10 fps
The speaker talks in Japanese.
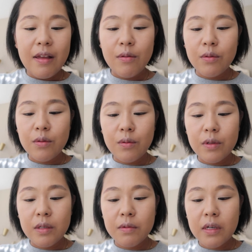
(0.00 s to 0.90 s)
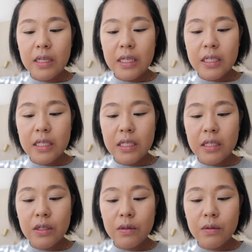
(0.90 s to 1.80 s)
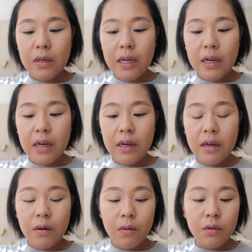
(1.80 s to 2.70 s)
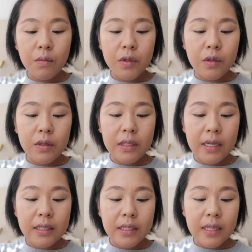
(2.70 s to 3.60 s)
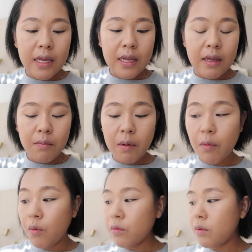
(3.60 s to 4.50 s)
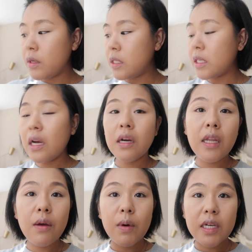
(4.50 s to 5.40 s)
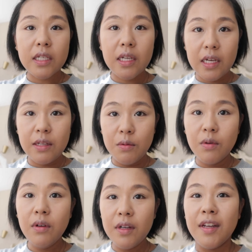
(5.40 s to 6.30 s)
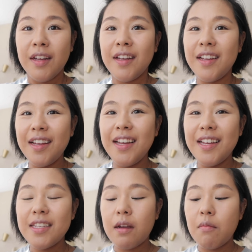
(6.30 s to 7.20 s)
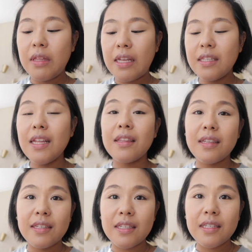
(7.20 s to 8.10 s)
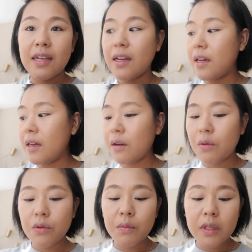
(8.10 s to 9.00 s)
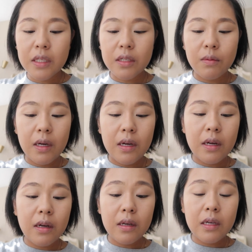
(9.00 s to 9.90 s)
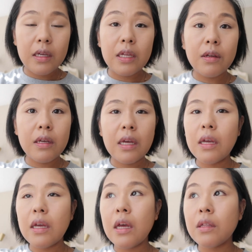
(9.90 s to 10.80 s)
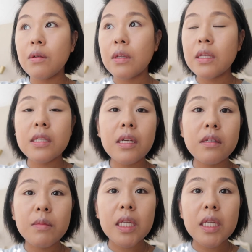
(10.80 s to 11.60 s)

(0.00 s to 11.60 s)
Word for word: 自分が妊娠中から子供出産して、まあもう本当に時間がないわけじゃないの。しかも夏だったしさ、子供たちは夏休